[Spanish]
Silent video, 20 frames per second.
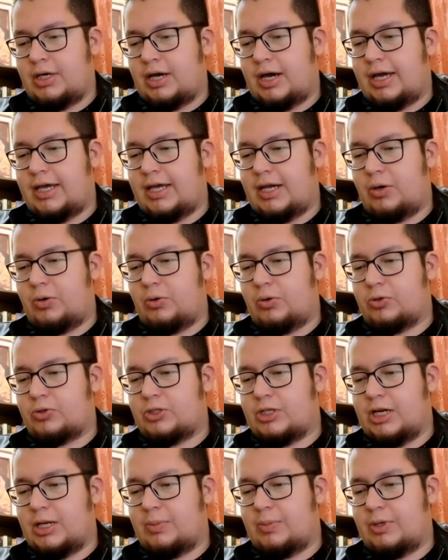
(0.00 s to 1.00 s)
hay
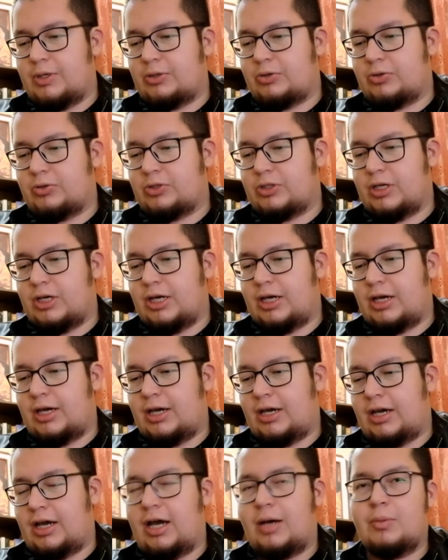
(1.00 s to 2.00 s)
algunos elementos
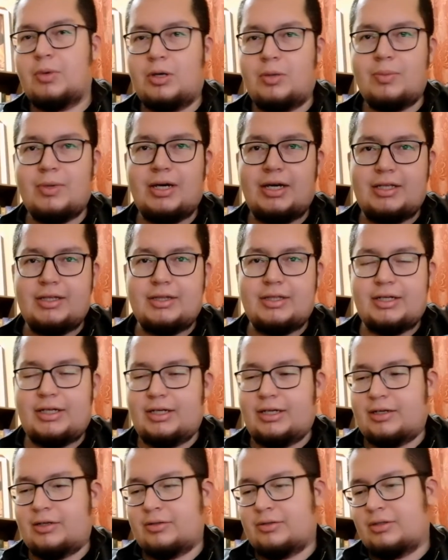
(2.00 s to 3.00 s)
que a mí me
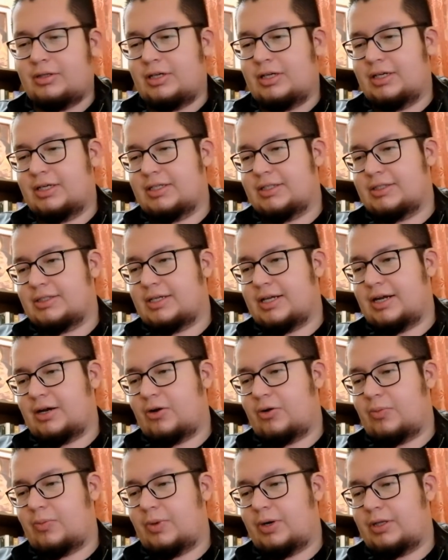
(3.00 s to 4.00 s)
intrigan y quisiera
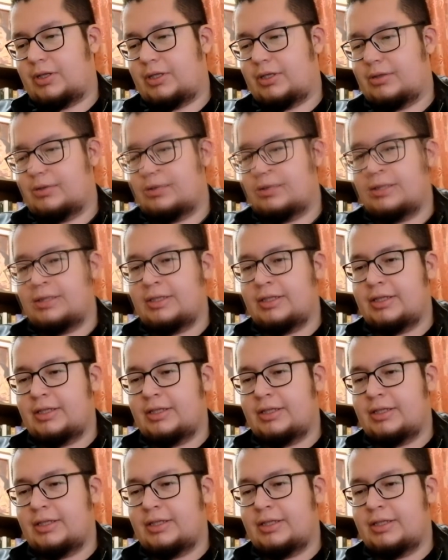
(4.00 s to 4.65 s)
compartirlos.